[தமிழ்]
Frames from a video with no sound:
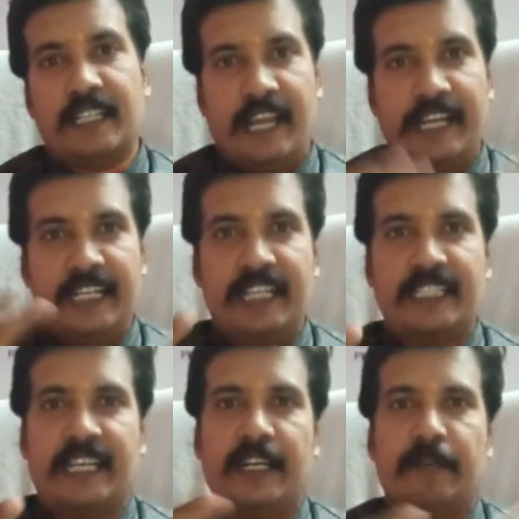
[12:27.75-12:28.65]
லைட்டிக்
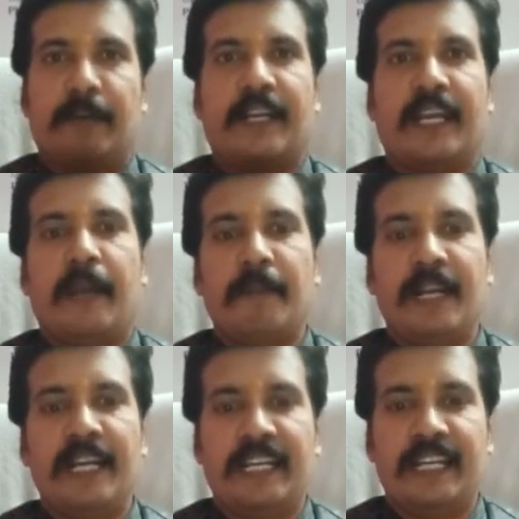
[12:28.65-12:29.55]
சைக்கிள் பண்ணுற
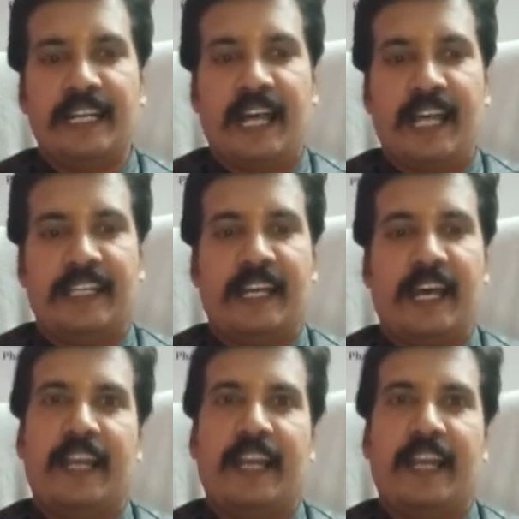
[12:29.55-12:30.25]
எபிலிட்டி இல்லாதனால